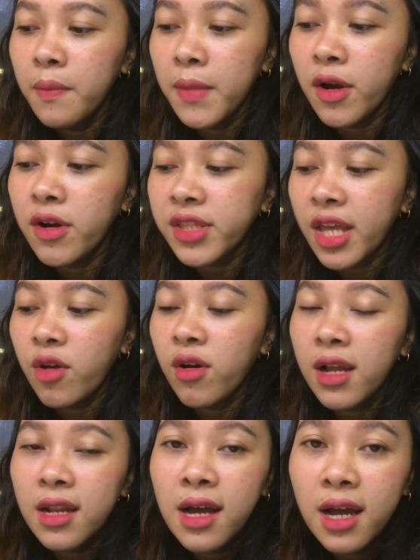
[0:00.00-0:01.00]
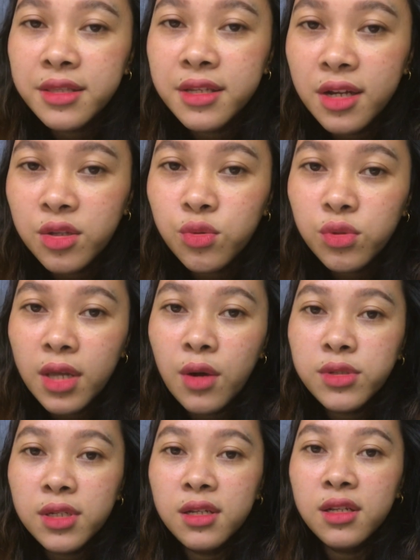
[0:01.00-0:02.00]
Meron na tayong kalahati na
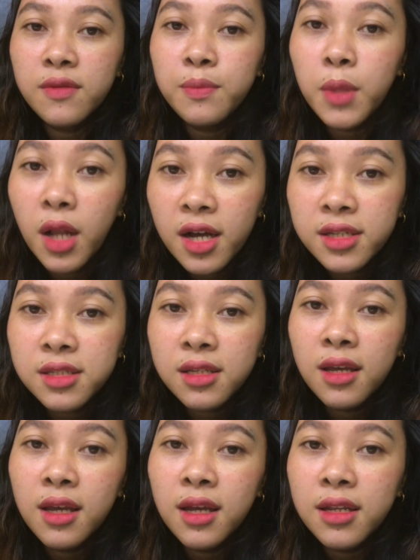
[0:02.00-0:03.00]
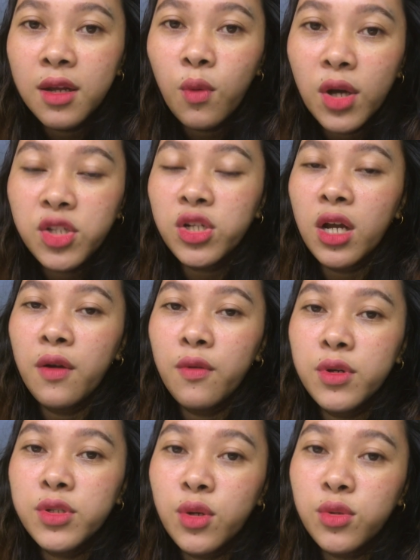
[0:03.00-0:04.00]
2,000 plus na watch
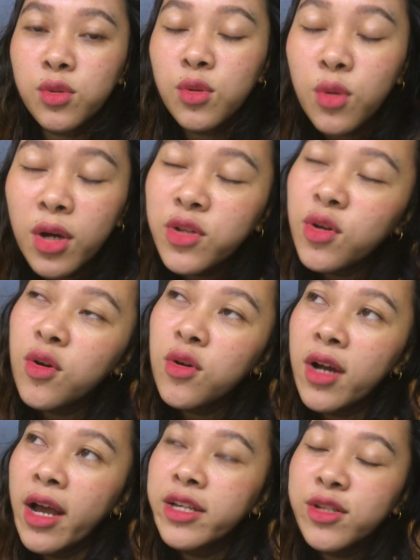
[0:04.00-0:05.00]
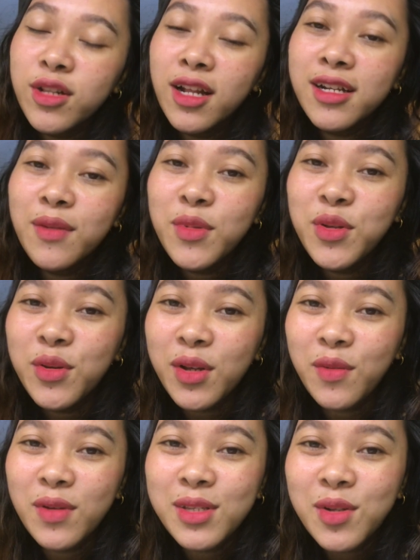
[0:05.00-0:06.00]
hour. So, tulungan nyo ako guys. Yun lang naman yung
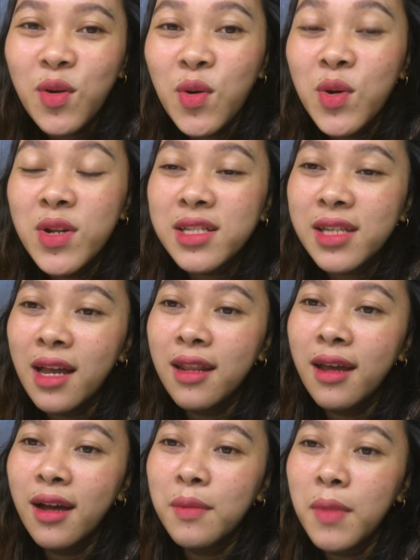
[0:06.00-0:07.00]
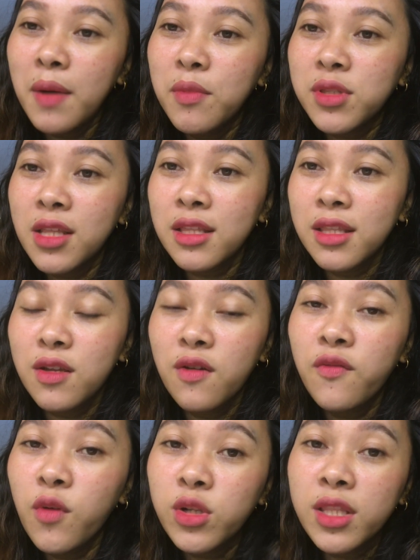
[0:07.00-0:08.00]
request ko na sana maabot natin
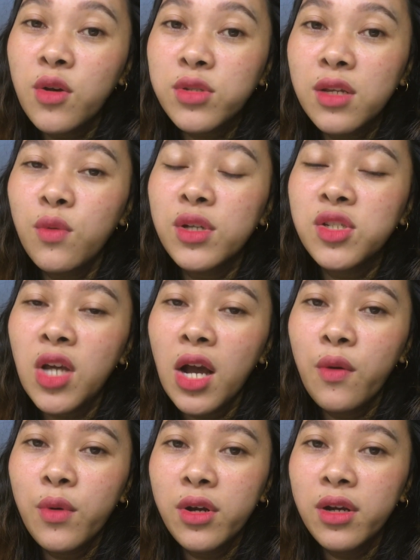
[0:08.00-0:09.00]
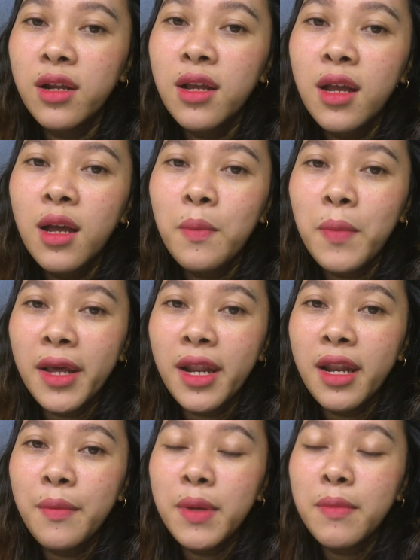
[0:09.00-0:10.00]
yung 4,000 watch hour
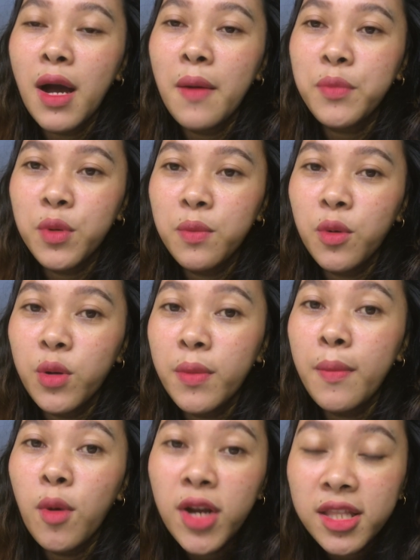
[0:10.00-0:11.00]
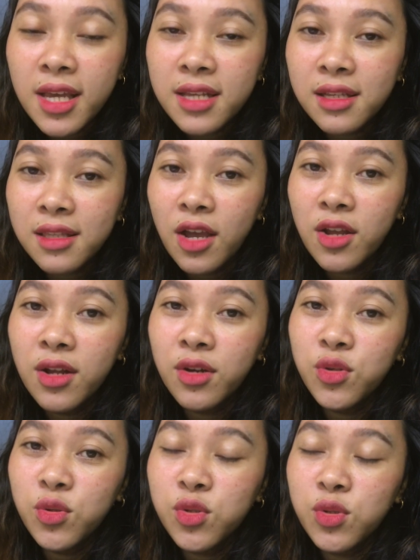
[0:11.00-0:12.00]
para naman ma-approve or ma-monetize tayo ng
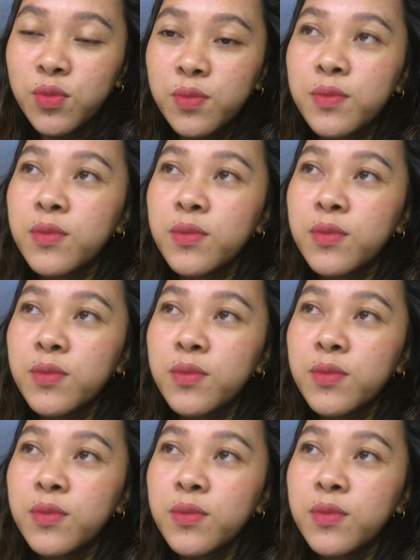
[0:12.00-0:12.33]
YouTube.